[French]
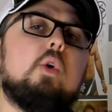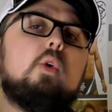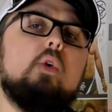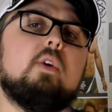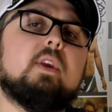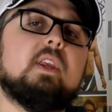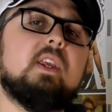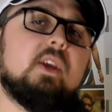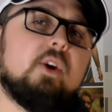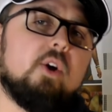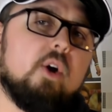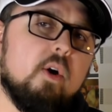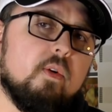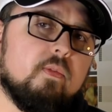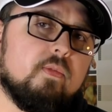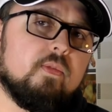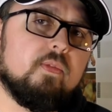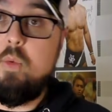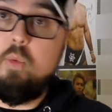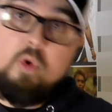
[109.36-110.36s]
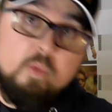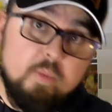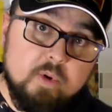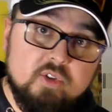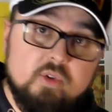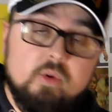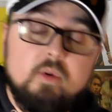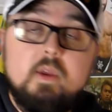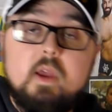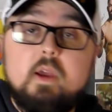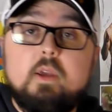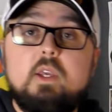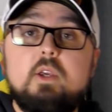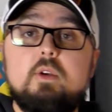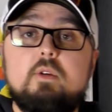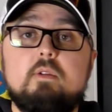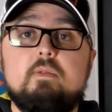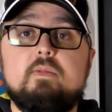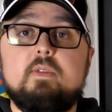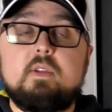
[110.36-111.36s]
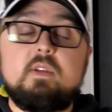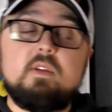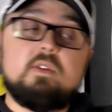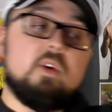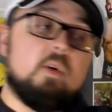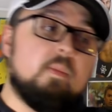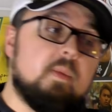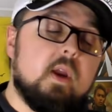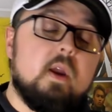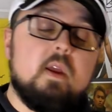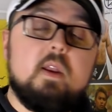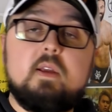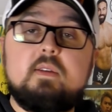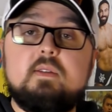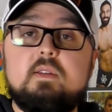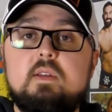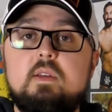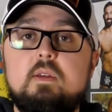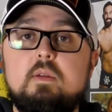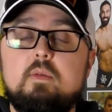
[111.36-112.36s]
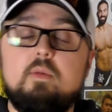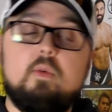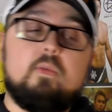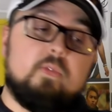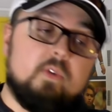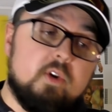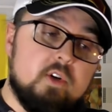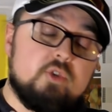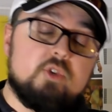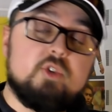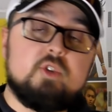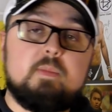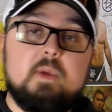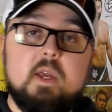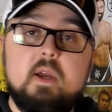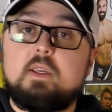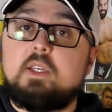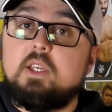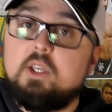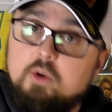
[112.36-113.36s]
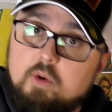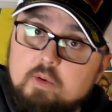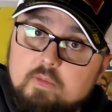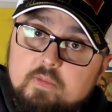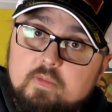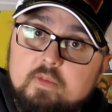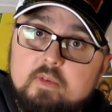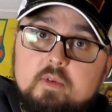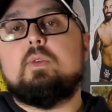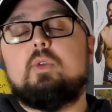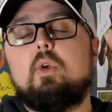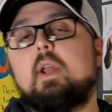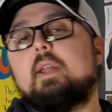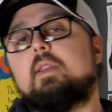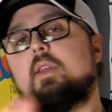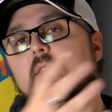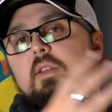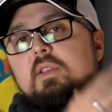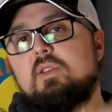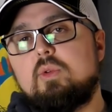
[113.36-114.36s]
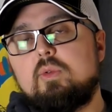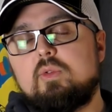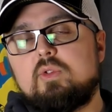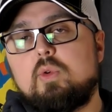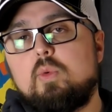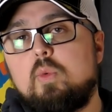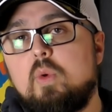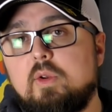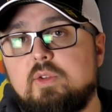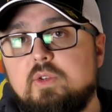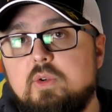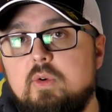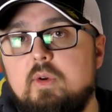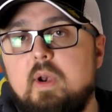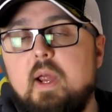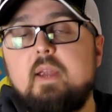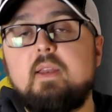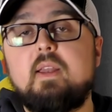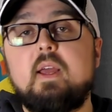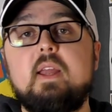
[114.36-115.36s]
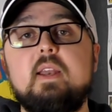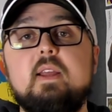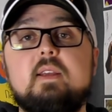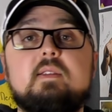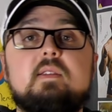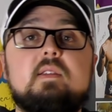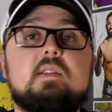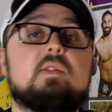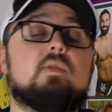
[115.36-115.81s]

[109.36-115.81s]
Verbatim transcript: le kick-off Oui, parce qu'il y a un kick-off. Hein. Désormais, NXT, on fait les choses bien, kick-off. Dans la tradition de ce World's Collide, NXT